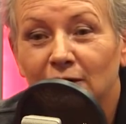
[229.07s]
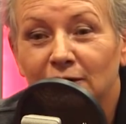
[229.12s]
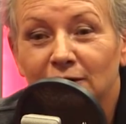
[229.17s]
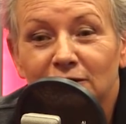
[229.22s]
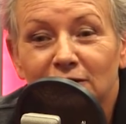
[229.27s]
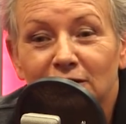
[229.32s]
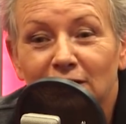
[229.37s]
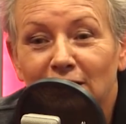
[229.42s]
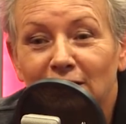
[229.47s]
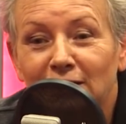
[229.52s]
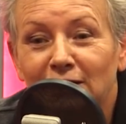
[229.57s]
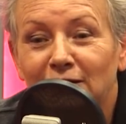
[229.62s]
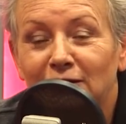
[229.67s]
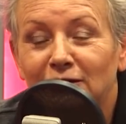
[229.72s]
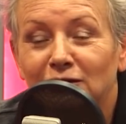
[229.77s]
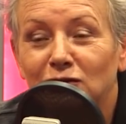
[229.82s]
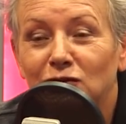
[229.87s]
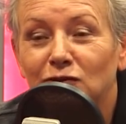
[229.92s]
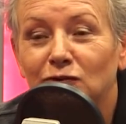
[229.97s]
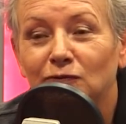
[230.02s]
Czyli
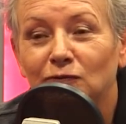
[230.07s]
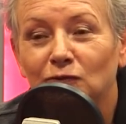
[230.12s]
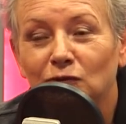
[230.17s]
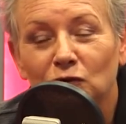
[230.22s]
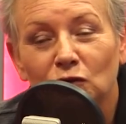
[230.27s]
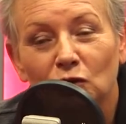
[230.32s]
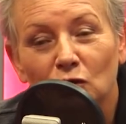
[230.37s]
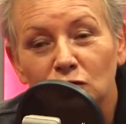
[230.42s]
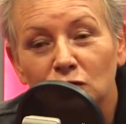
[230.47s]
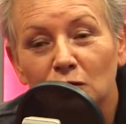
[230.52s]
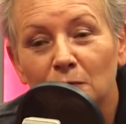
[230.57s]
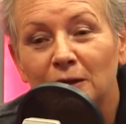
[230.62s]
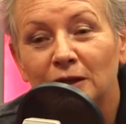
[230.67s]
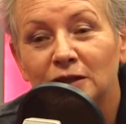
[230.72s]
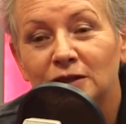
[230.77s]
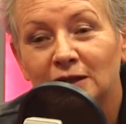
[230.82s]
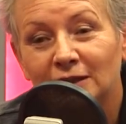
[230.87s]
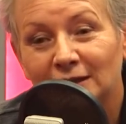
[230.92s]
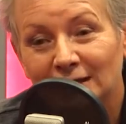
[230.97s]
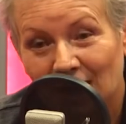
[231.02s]
to, co
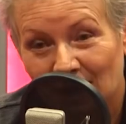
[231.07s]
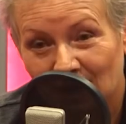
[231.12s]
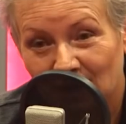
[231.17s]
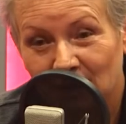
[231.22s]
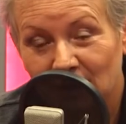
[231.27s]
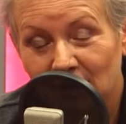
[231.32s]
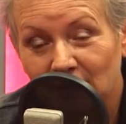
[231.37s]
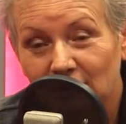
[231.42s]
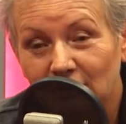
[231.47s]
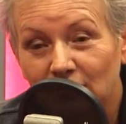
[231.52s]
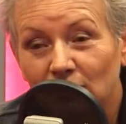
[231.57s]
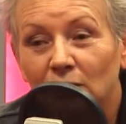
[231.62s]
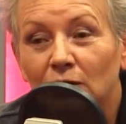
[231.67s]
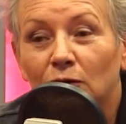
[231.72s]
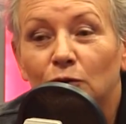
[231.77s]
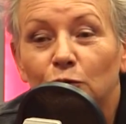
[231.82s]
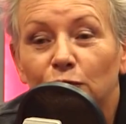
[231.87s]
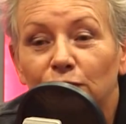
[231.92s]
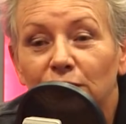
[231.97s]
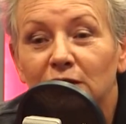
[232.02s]
będzie dalej,
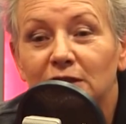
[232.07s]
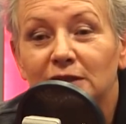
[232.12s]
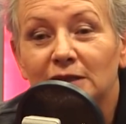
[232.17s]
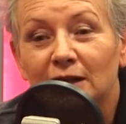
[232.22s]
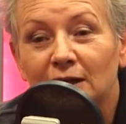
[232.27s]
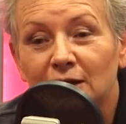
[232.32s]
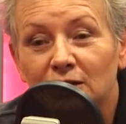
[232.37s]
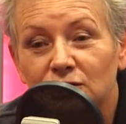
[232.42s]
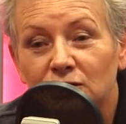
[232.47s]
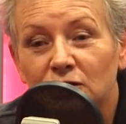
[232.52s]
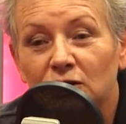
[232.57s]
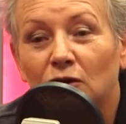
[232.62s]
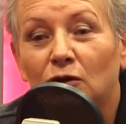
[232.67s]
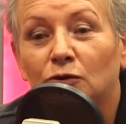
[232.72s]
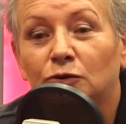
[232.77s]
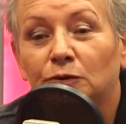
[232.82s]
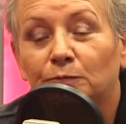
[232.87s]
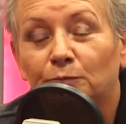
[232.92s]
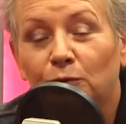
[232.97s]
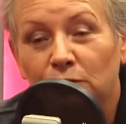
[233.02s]
również zależy
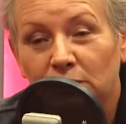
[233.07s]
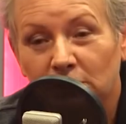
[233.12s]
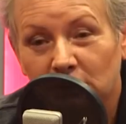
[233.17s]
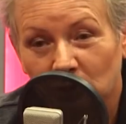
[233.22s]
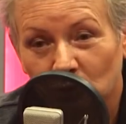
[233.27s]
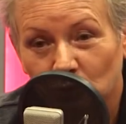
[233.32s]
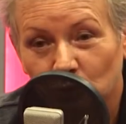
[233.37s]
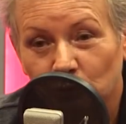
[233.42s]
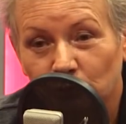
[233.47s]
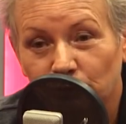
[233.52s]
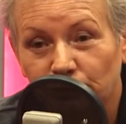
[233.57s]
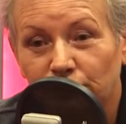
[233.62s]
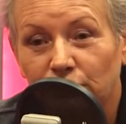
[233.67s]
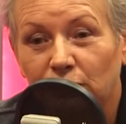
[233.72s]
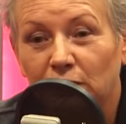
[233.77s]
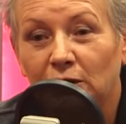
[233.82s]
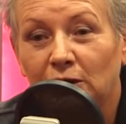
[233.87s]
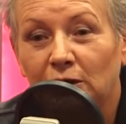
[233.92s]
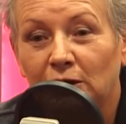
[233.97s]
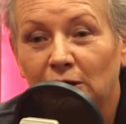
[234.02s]
od polityków
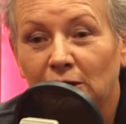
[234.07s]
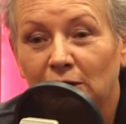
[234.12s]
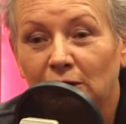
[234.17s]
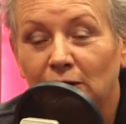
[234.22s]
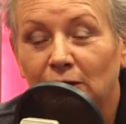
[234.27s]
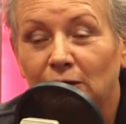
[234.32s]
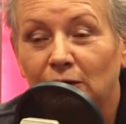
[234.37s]
i,